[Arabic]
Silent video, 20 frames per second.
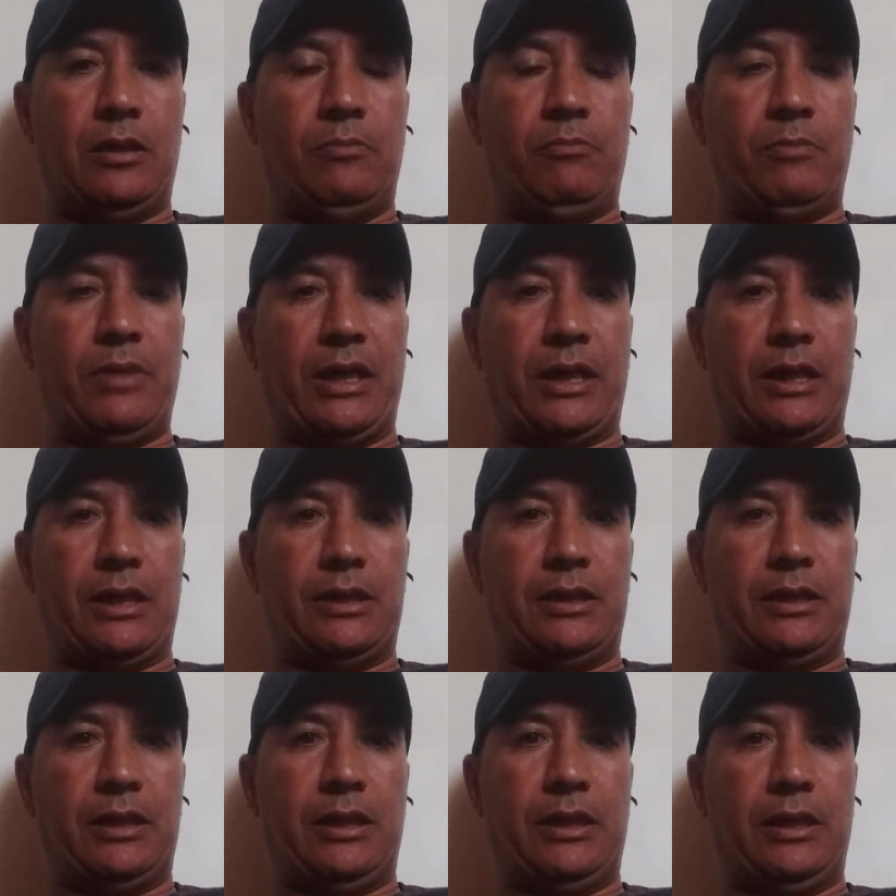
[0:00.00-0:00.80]

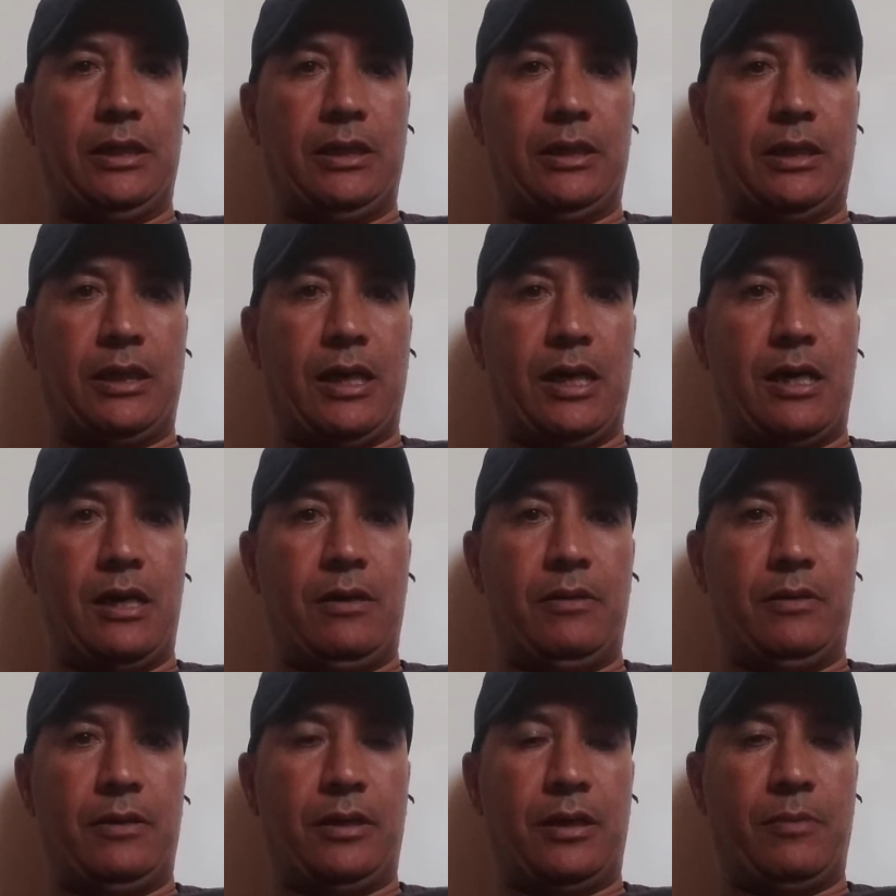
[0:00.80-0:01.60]
مركز تيليت
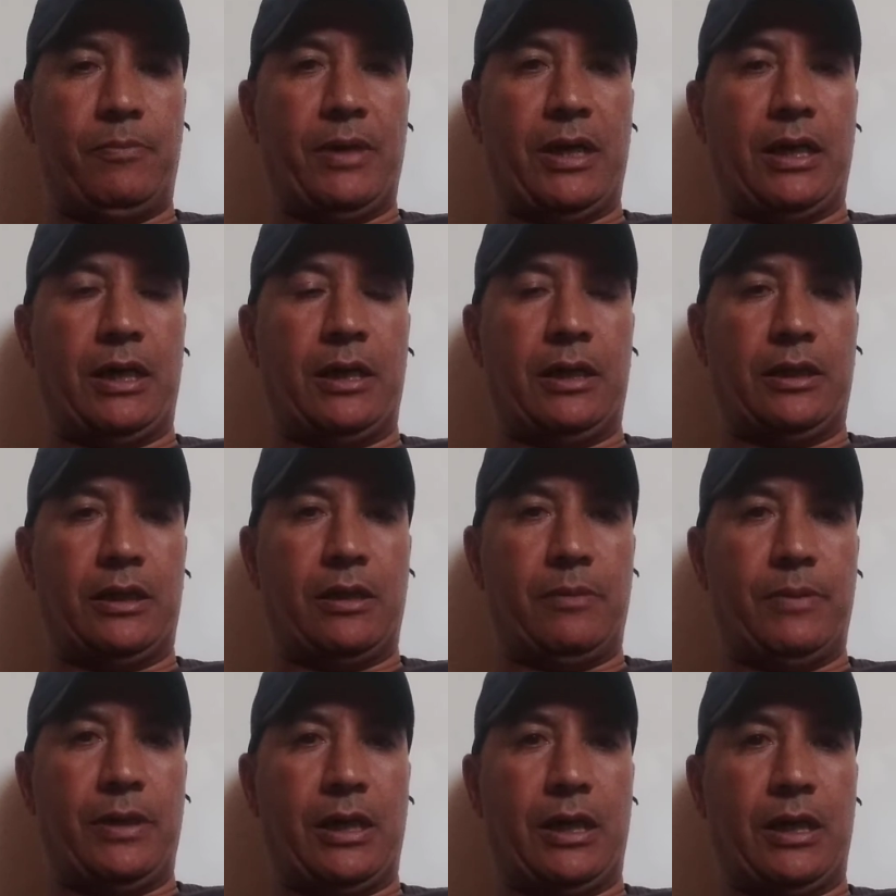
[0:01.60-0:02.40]

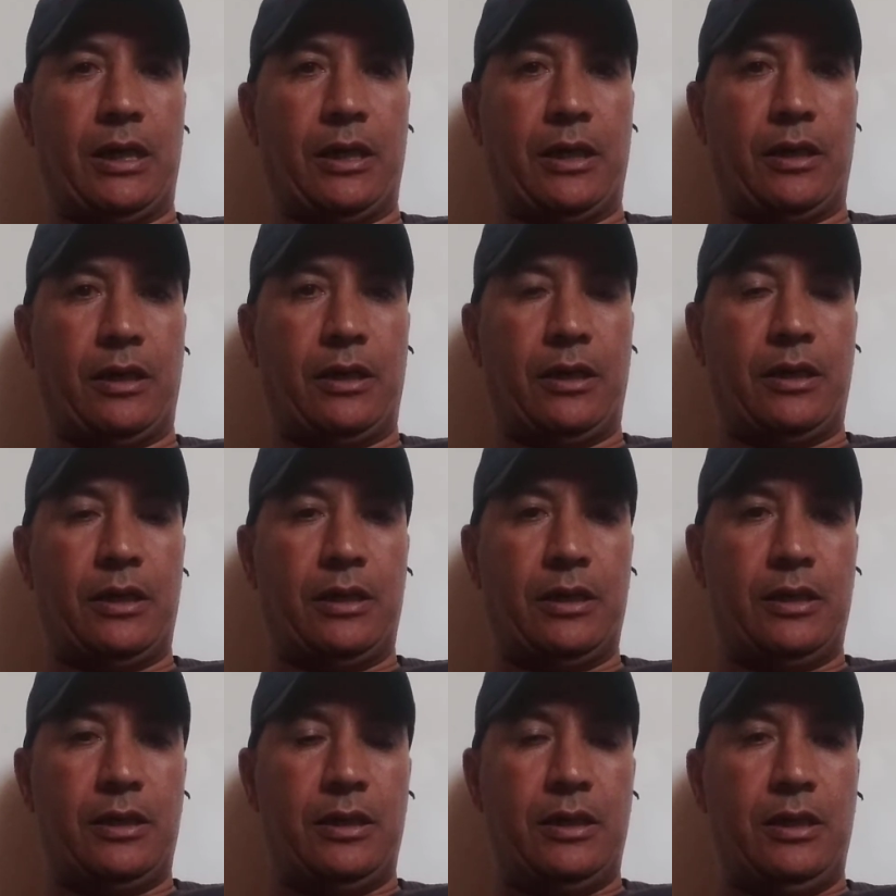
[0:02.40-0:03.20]
كمقر
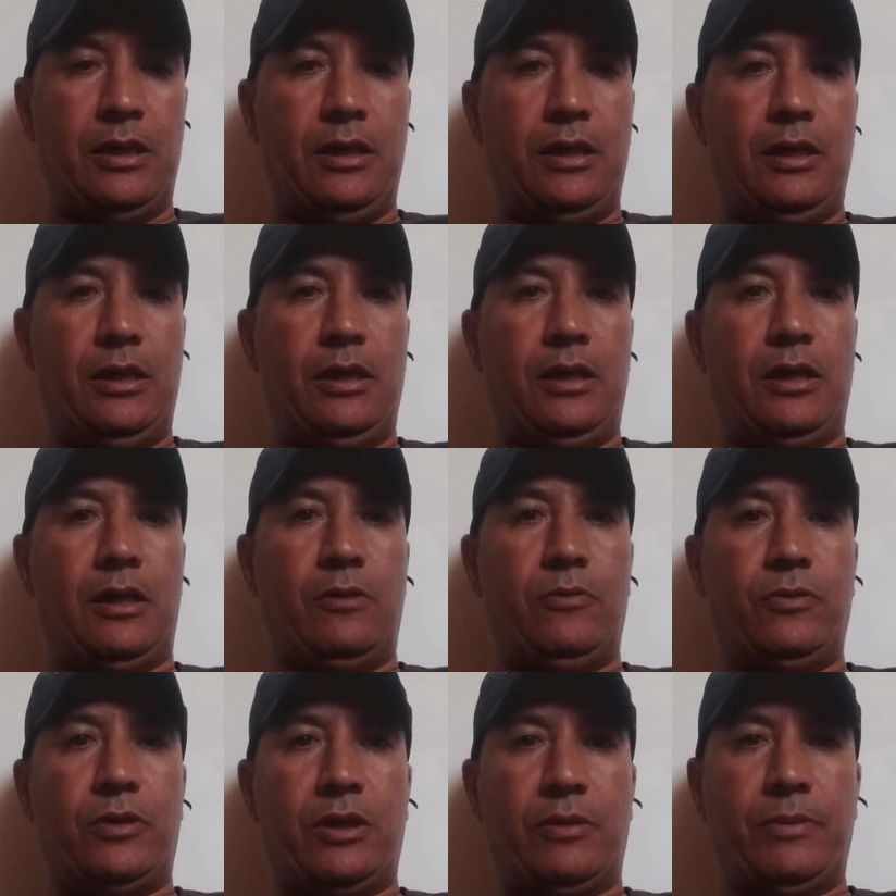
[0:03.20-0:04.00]

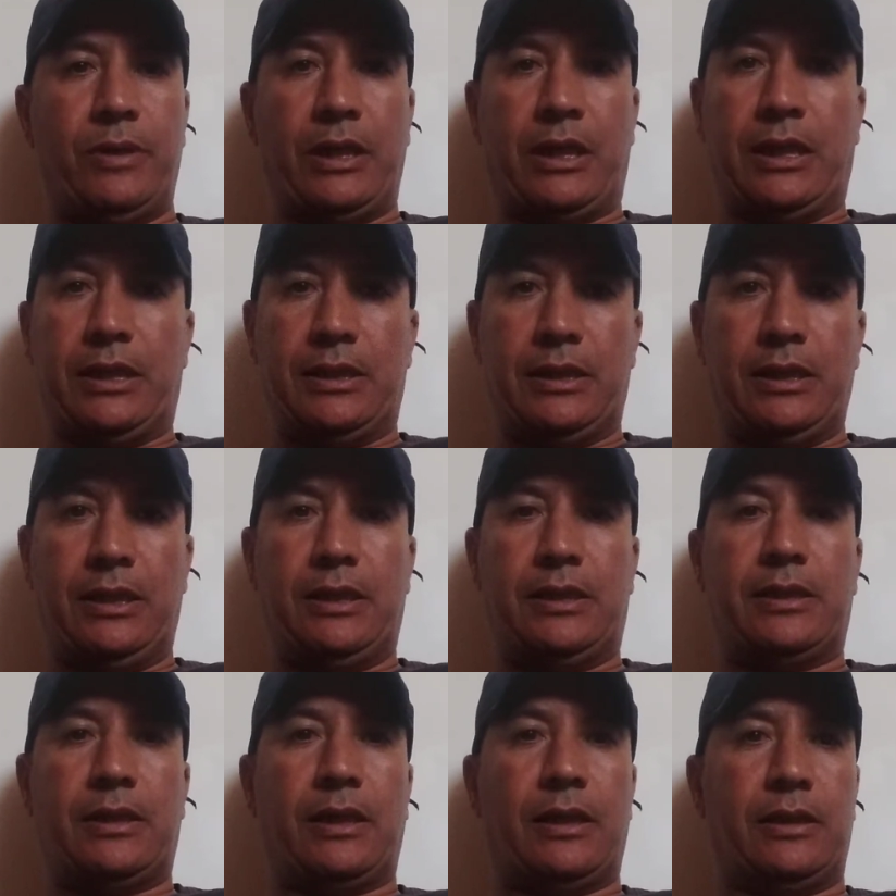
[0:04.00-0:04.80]
أو كمركز
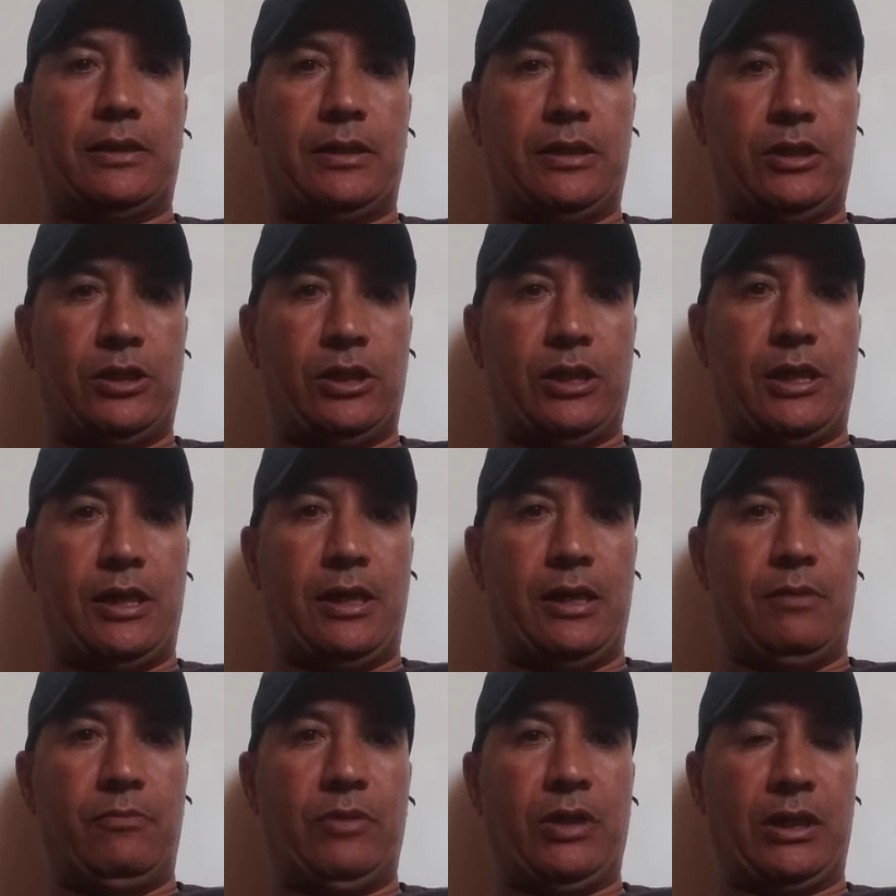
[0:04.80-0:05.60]
استراتيجي
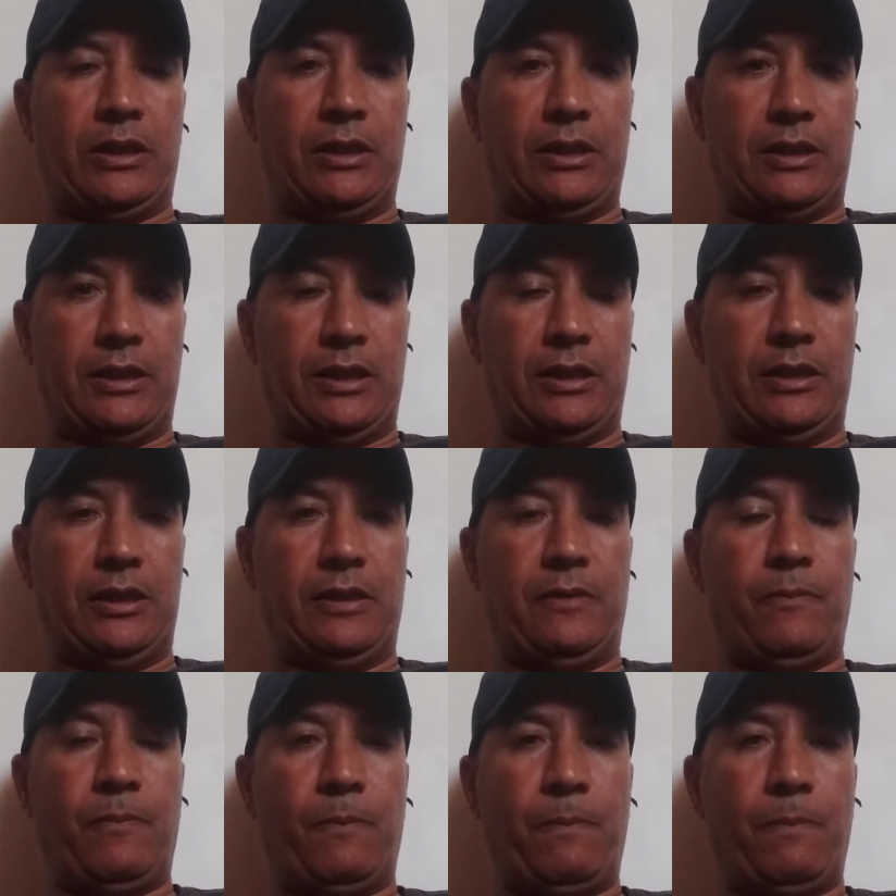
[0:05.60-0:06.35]
هام اقتصادي